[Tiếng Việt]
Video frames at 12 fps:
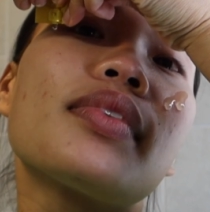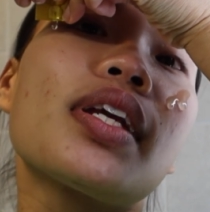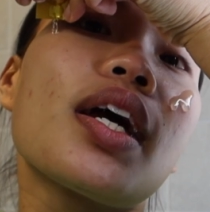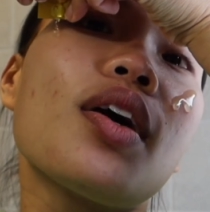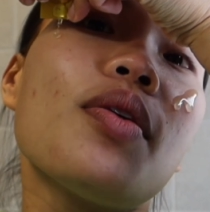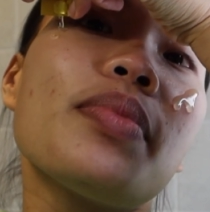
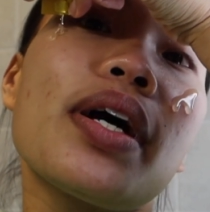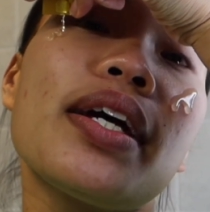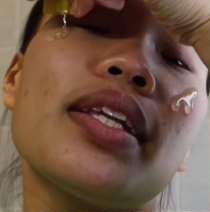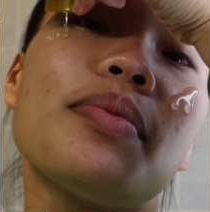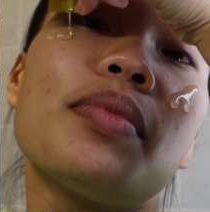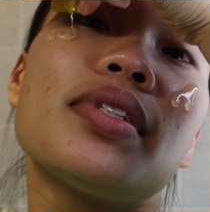ngày hôm
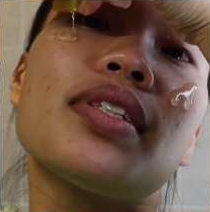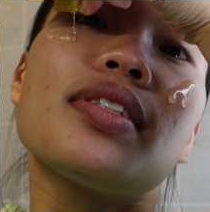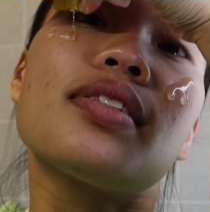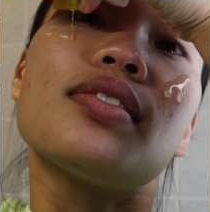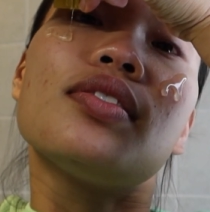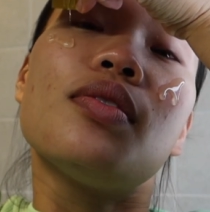nay thì mình sẽ
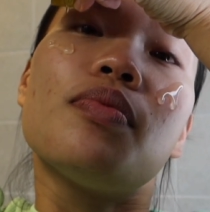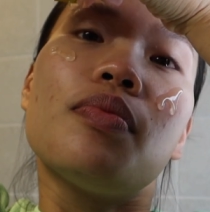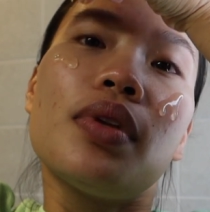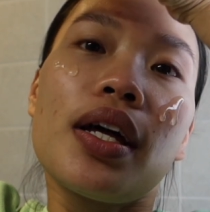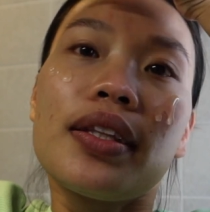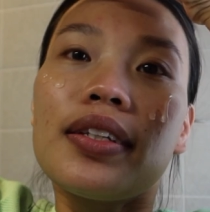sử dụng lần